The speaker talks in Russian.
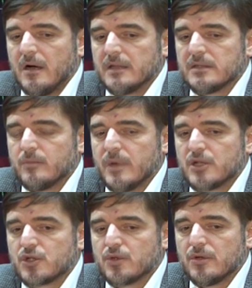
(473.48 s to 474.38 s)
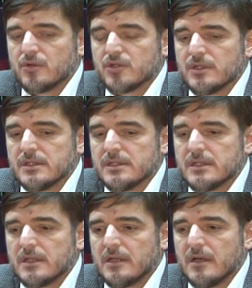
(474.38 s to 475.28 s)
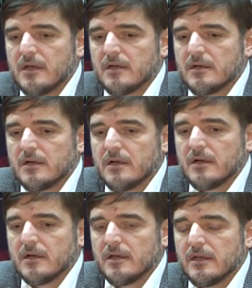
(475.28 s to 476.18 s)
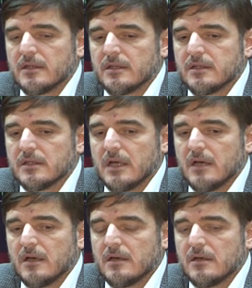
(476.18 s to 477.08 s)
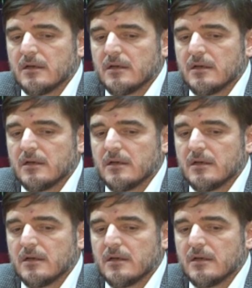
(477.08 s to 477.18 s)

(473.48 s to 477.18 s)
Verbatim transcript: это большое очень дело, а, это,